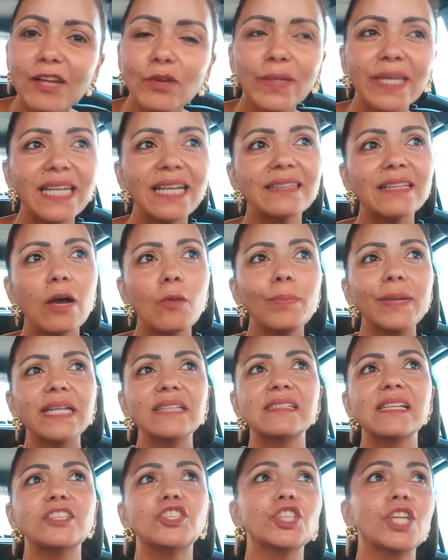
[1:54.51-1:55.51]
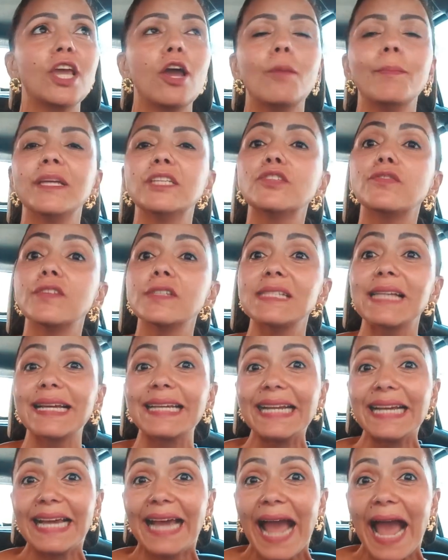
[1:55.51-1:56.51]
eu queria dar um presente que realmente fosse
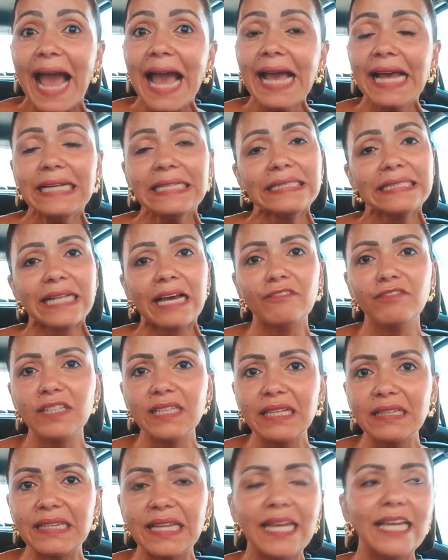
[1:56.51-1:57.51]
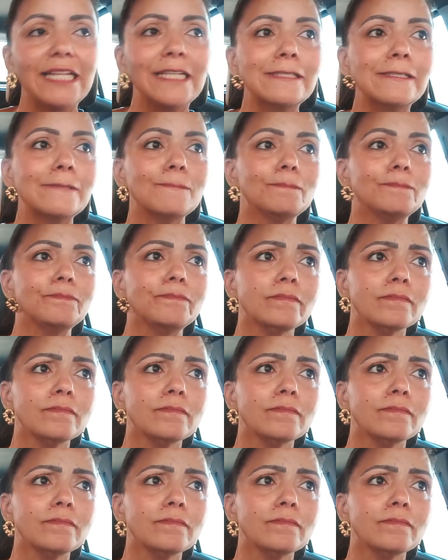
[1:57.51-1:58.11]
agregar na vida deles